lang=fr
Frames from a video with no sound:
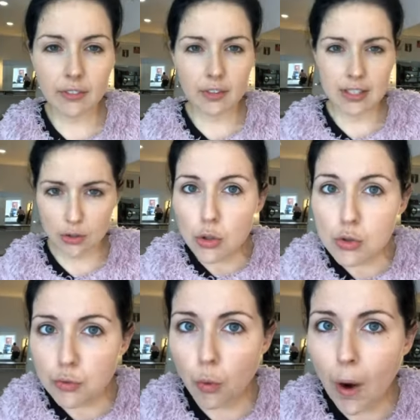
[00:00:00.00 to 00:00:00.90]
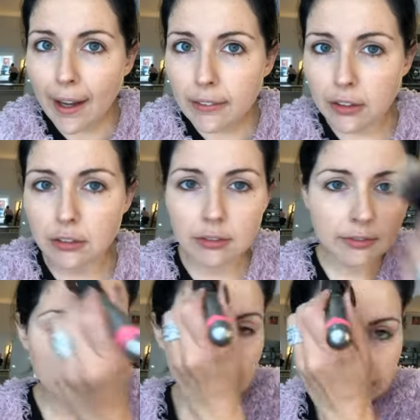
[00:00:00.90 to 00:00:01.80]
Est-ce que tu vois, là?
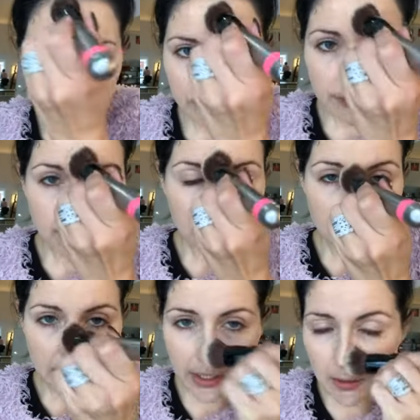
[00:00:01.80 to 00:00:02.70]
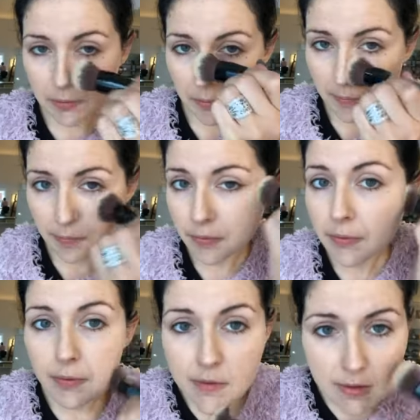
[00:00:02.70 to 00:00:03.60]
OK?
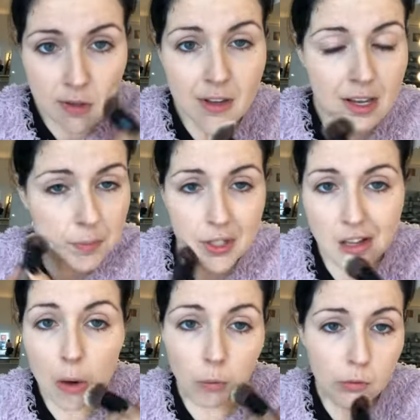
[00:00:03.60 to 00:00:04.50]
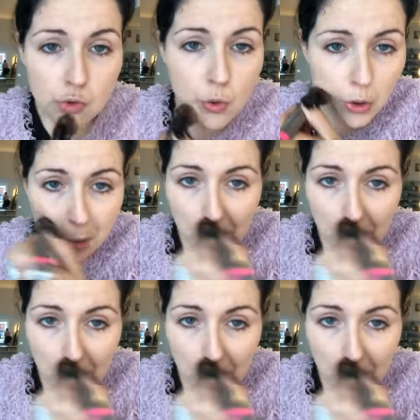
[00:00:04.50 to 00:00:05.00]
Puis non, j'ai aucun